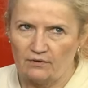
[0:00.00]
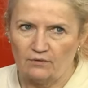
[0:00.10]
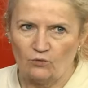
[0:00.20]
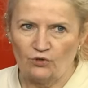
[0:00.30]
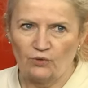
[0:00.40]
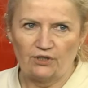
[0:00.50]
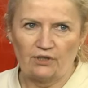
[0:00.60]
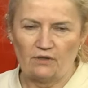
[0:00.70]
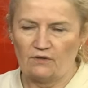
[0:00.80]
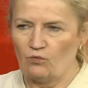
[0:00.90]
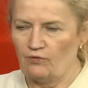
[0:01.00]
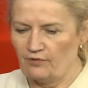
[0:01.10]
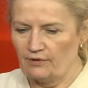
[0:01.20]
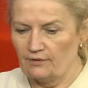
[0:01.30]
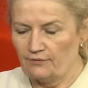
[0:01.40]
e, użył aż takich słów
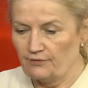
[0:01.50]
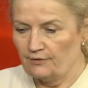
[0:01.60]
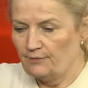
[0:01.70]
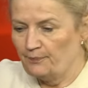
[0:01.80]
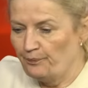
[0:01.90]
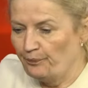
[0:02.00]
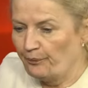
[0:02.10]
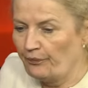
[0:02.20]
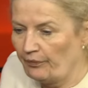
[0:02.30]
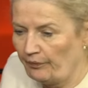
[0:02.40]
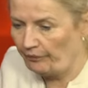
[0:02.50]
e, w, mm,